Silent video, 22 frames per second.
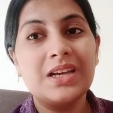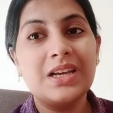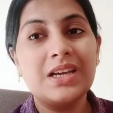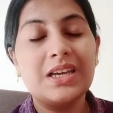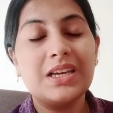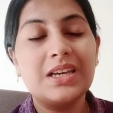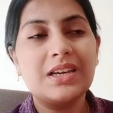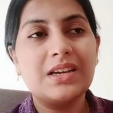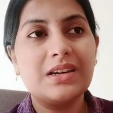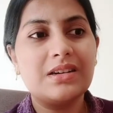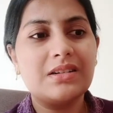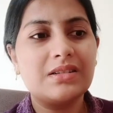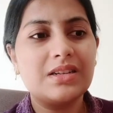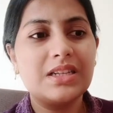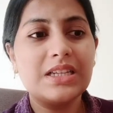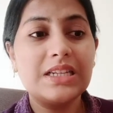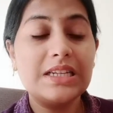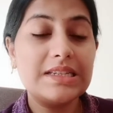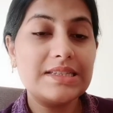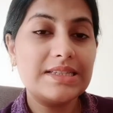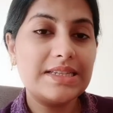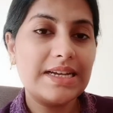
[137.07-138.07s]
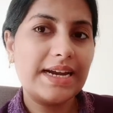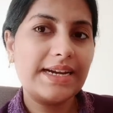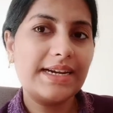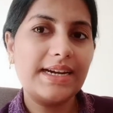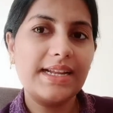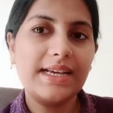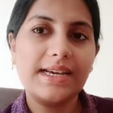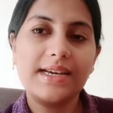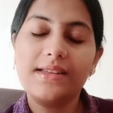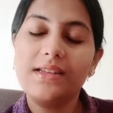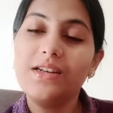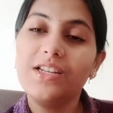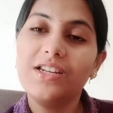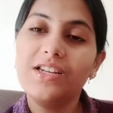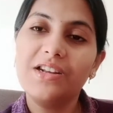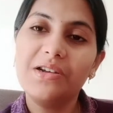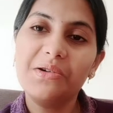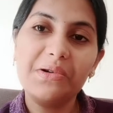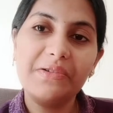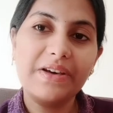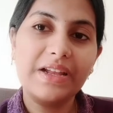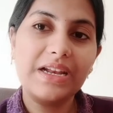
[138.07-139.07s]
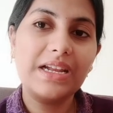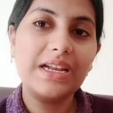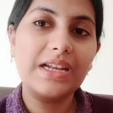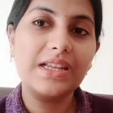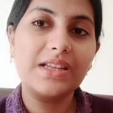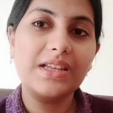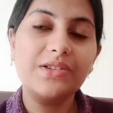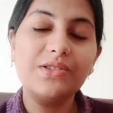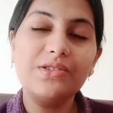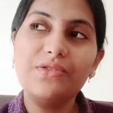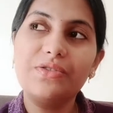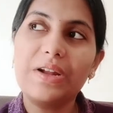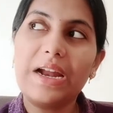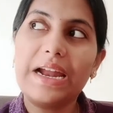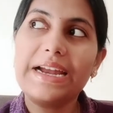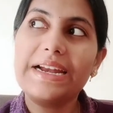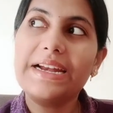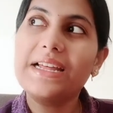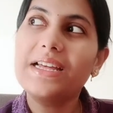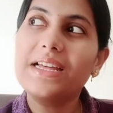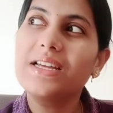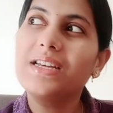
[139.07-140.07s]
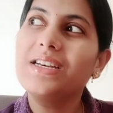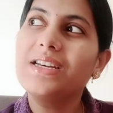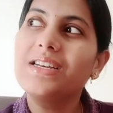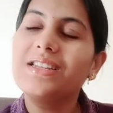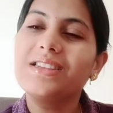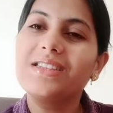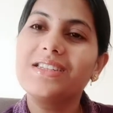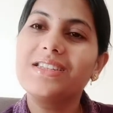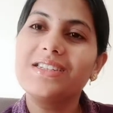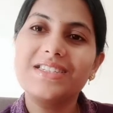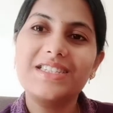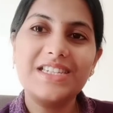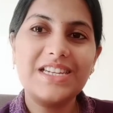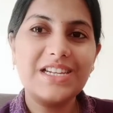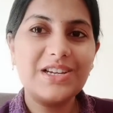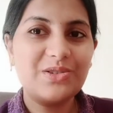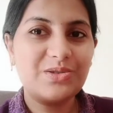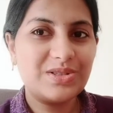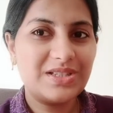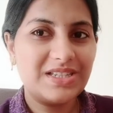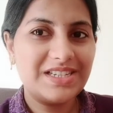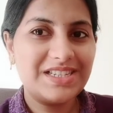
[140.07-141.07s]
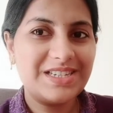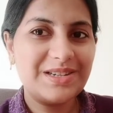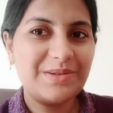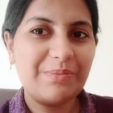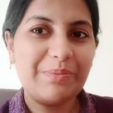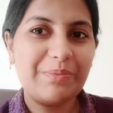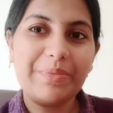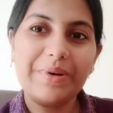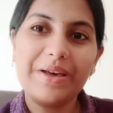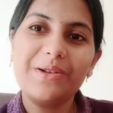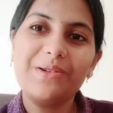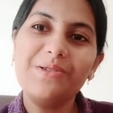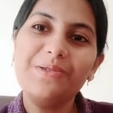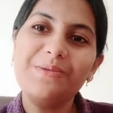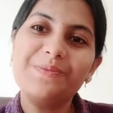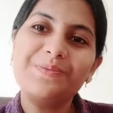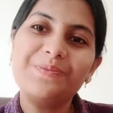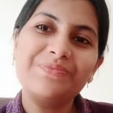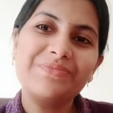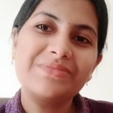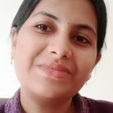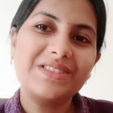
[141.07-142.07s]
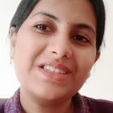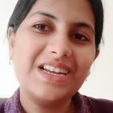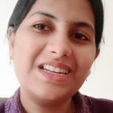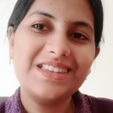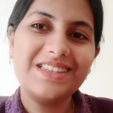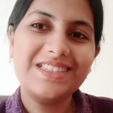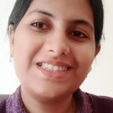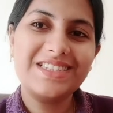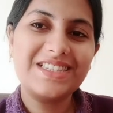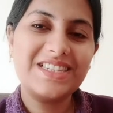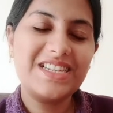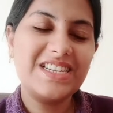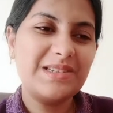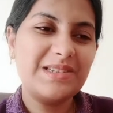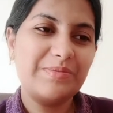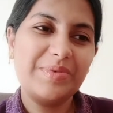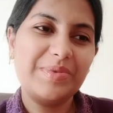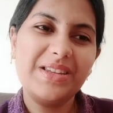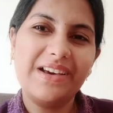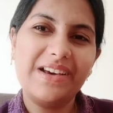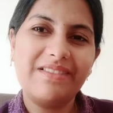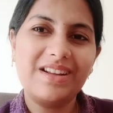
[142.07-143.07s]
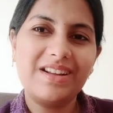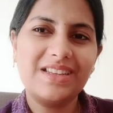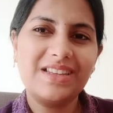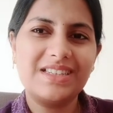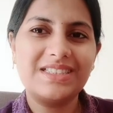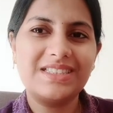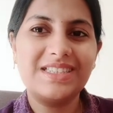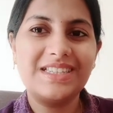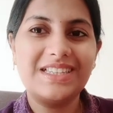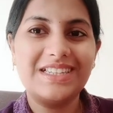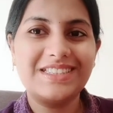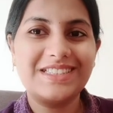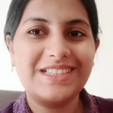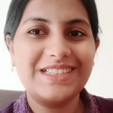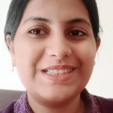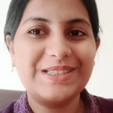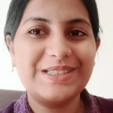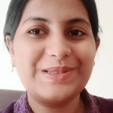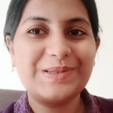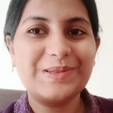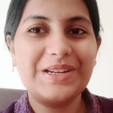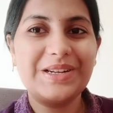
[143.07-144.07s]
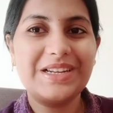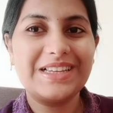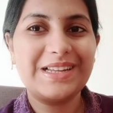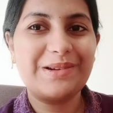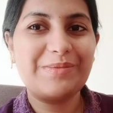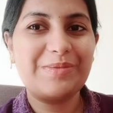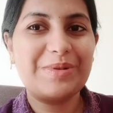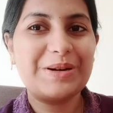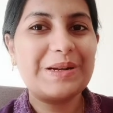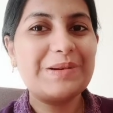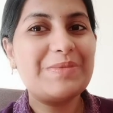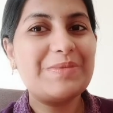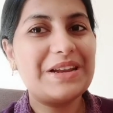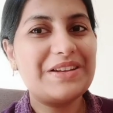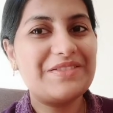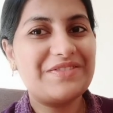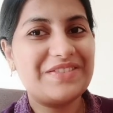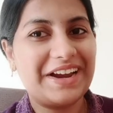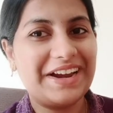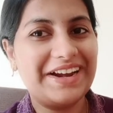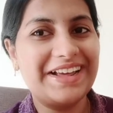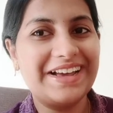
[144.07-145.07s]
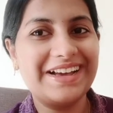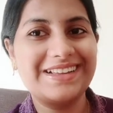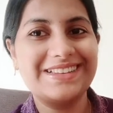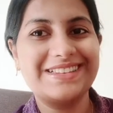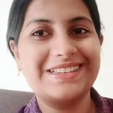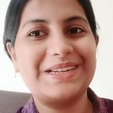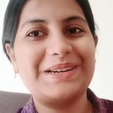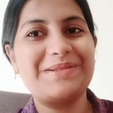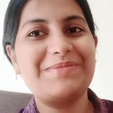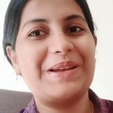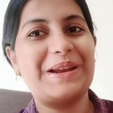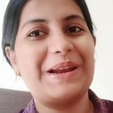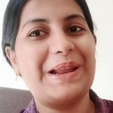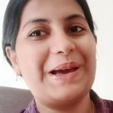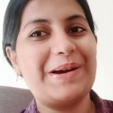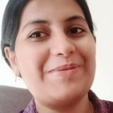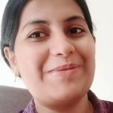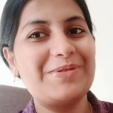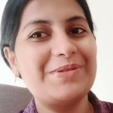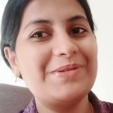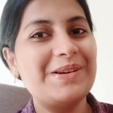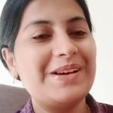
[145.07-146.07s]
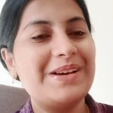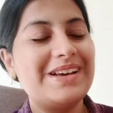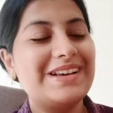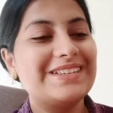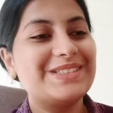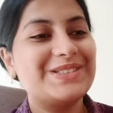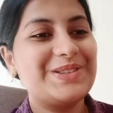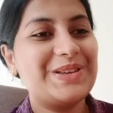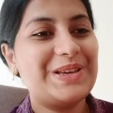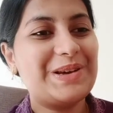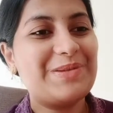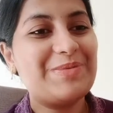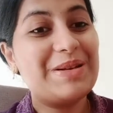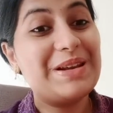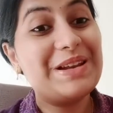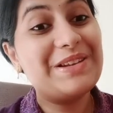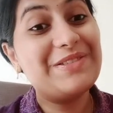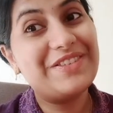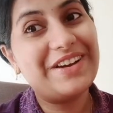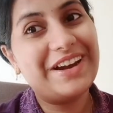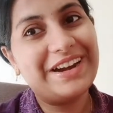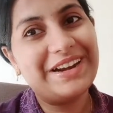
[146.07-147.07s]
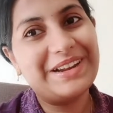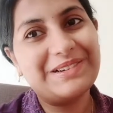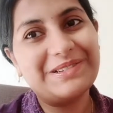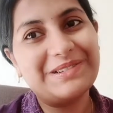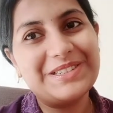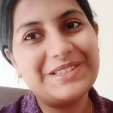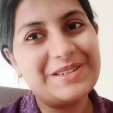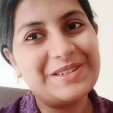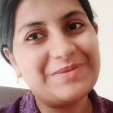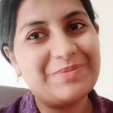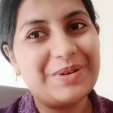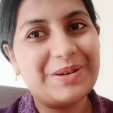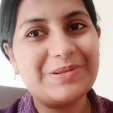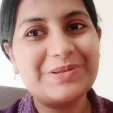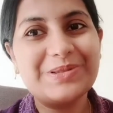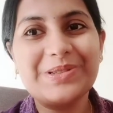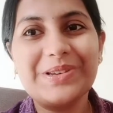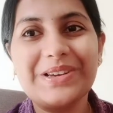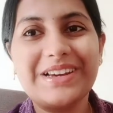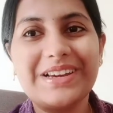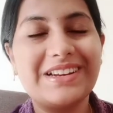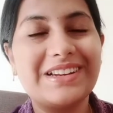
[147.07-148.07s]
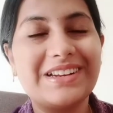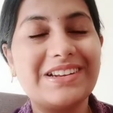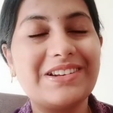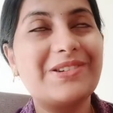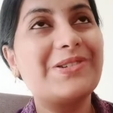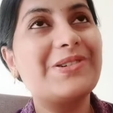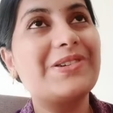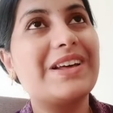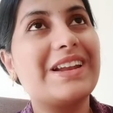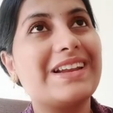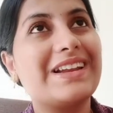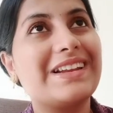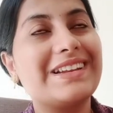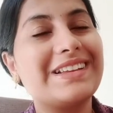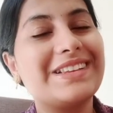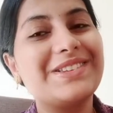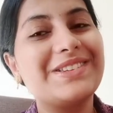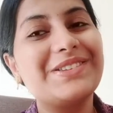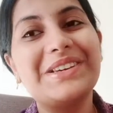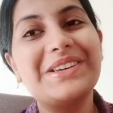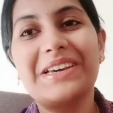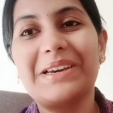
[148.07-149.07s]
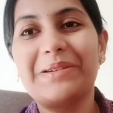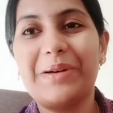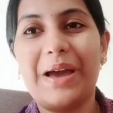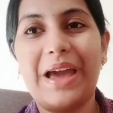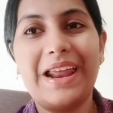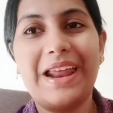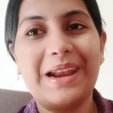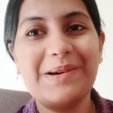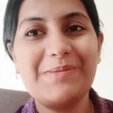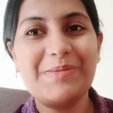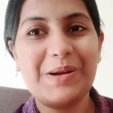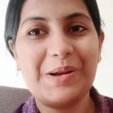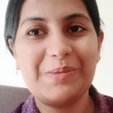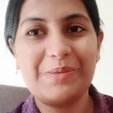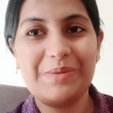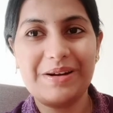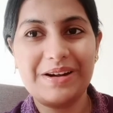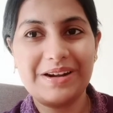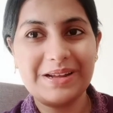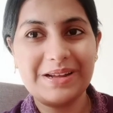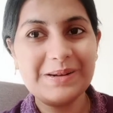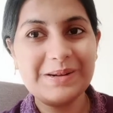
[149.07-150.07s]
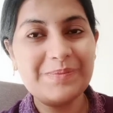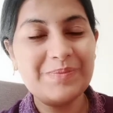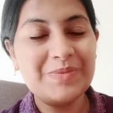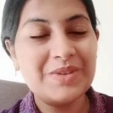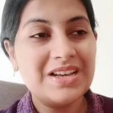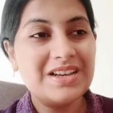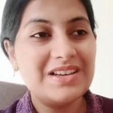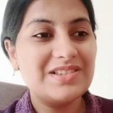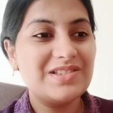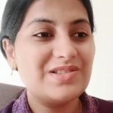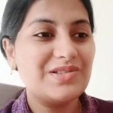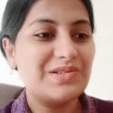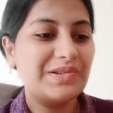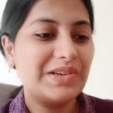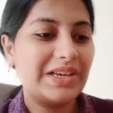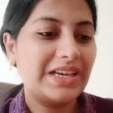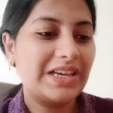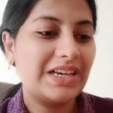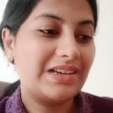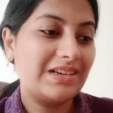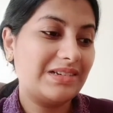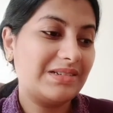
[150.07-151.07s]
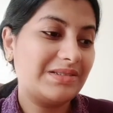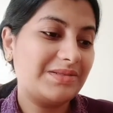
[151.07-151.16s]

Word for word: ఇంకా నిన్న సాటర్డే కదా నిన్న కూడా వెళ్ళలేదు ఫ్రైడే థర్స్డే ఒకసారి చెప్పారు కానీ థర్స్డే చెప్పిన ఎవరంతా సీరియస్గా తీసుకోలేదు అనమాట మళ్ళీ ఫ్రైడే అందరం వెళ్ళాము సో ఇంకా మళ్ళీ ఫ్రైడే కూడా చెప్పారు సో ఇంకా నిన్న కూడా వెళ్ళలేదు ఇంక వెళ్ళమన్నమాట సో ఇంకా